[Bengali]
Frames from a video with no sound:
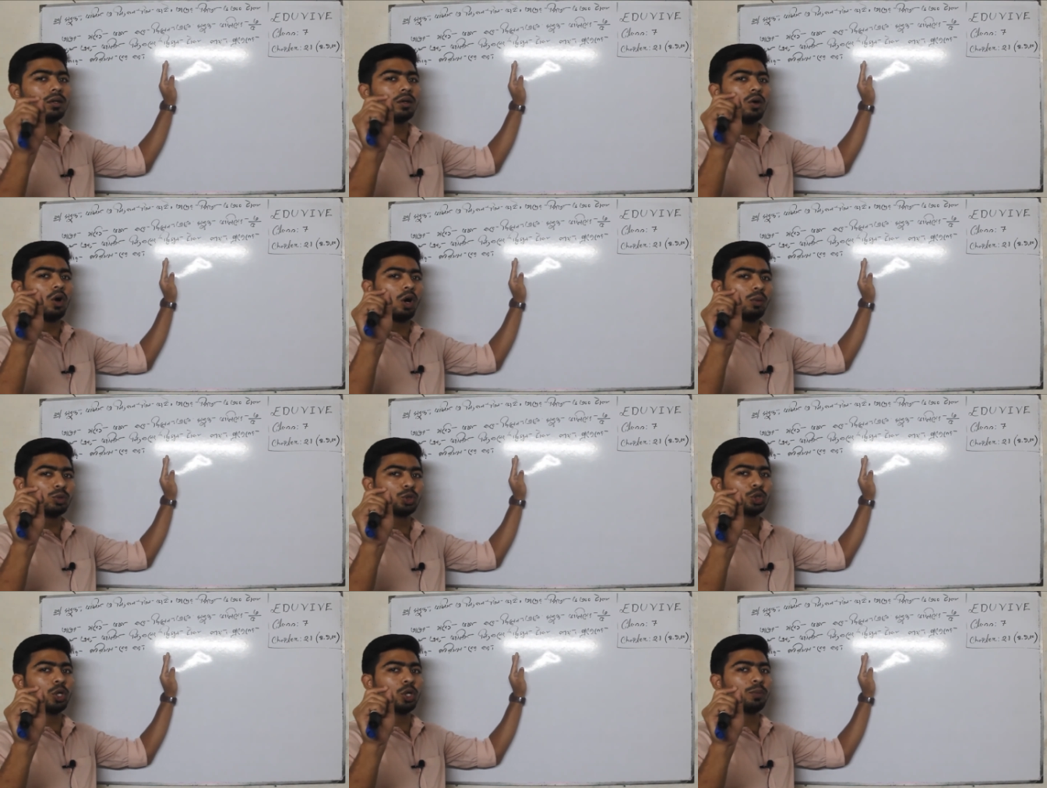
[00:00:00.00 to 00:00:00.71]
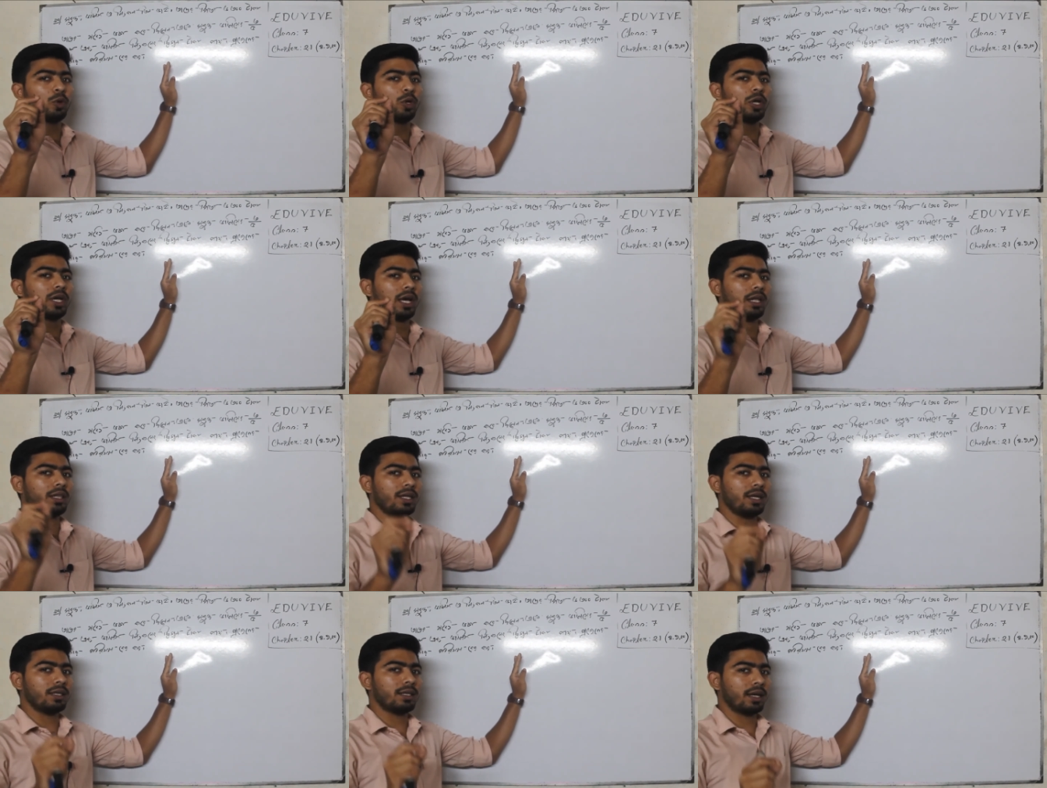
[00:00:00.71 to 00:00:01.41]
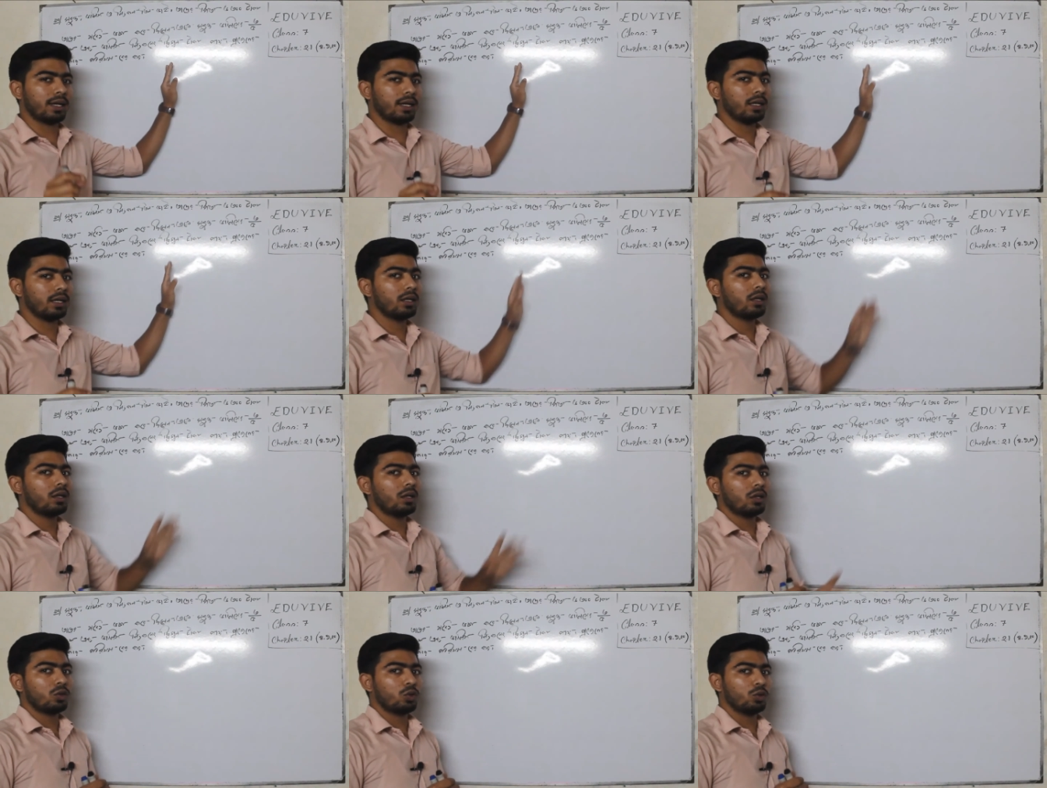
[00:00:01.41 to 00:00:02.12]
অবশ্যই পরীক্ষা দিয়ে থাকে
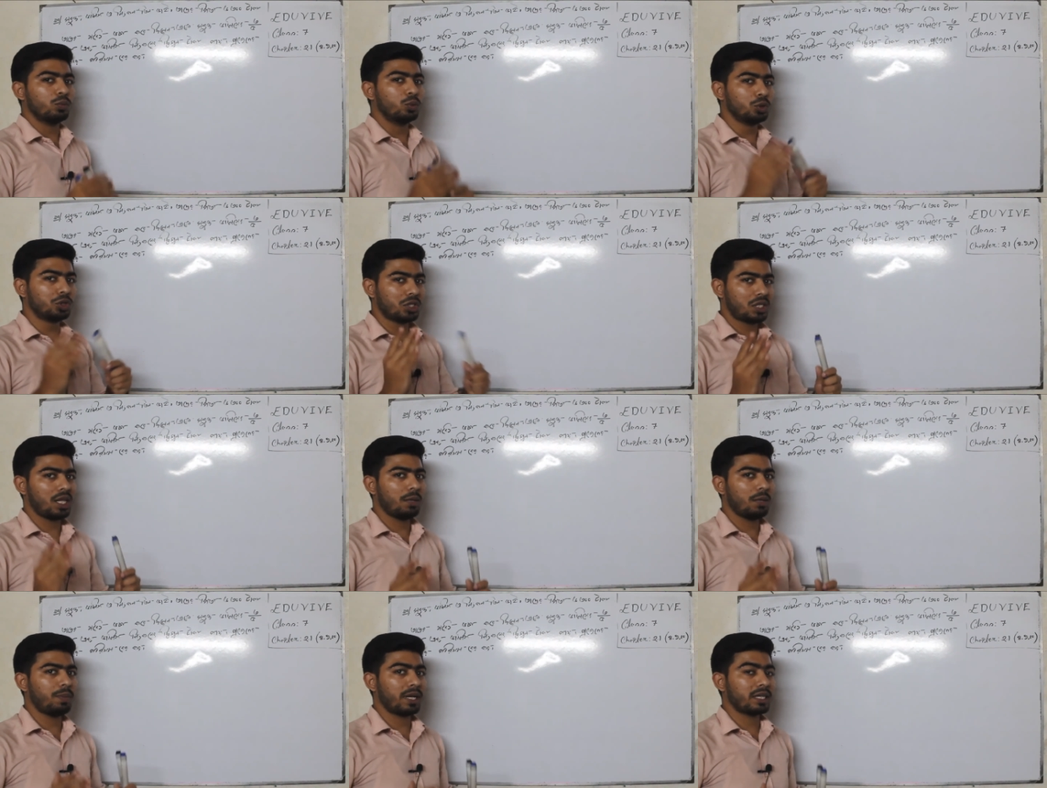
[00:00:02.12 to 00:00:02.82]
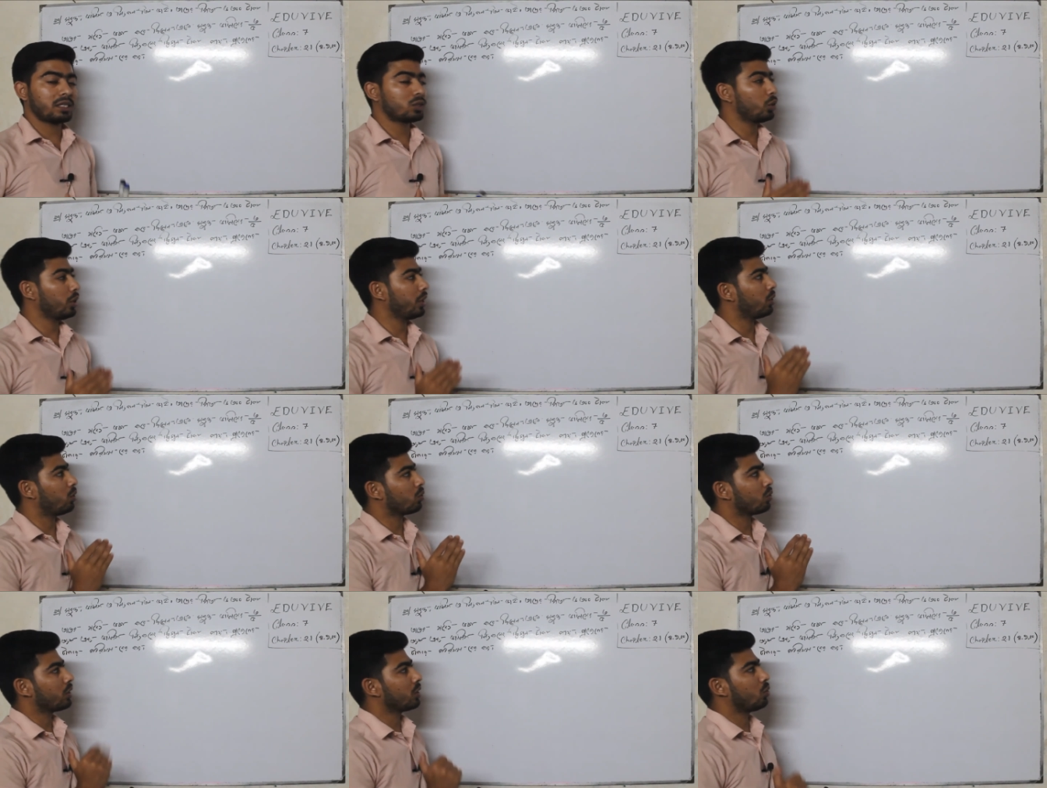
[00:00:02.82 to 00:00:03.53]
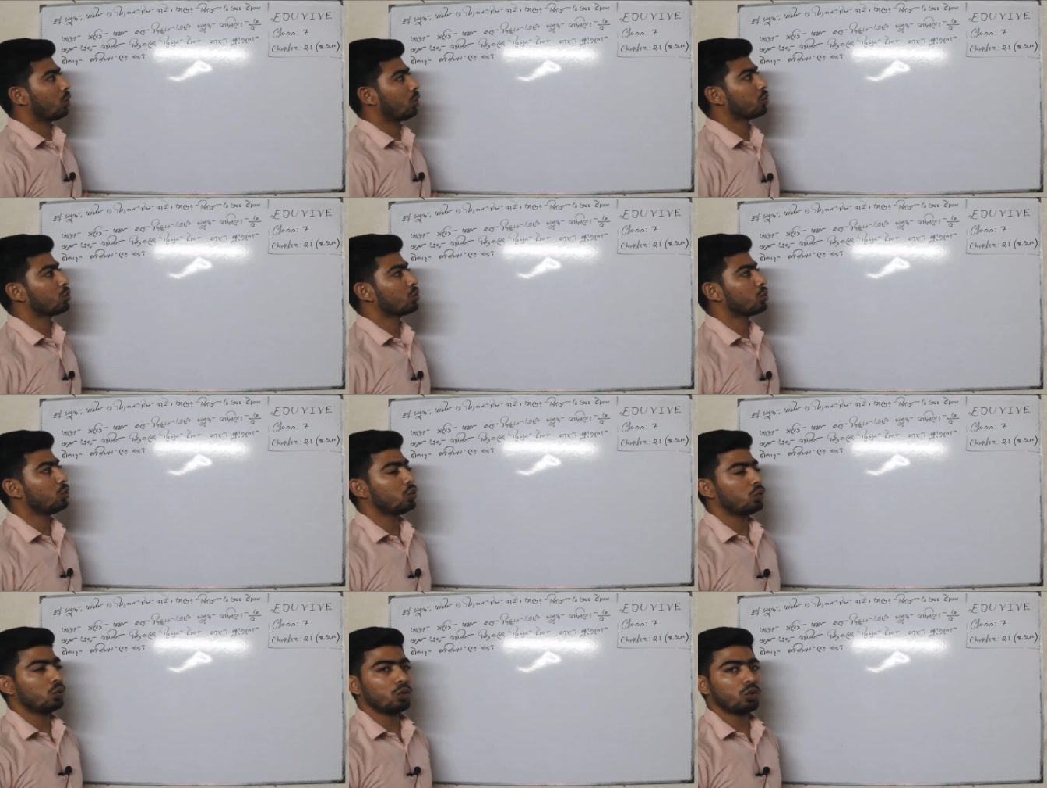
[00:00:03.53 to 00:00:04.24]
তো বুঝতেই পারছো এই অঙ্কটি কতটুকু
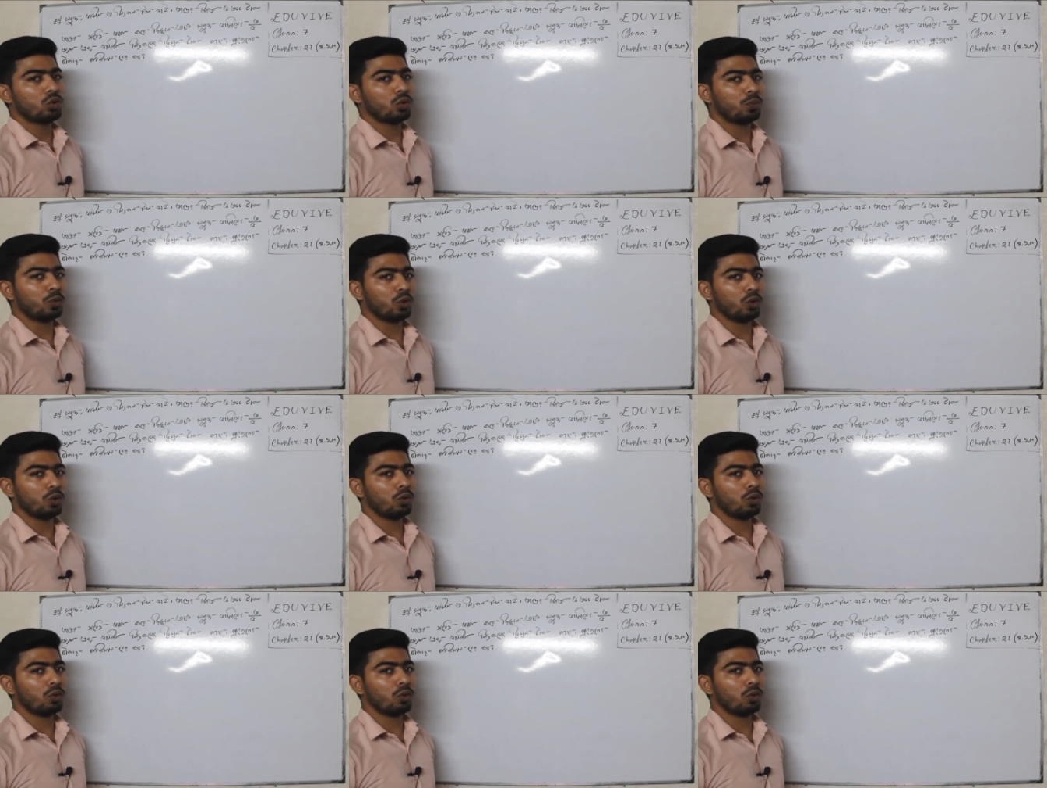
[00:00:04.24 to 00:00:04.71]
গুরুত্বপূর্ণ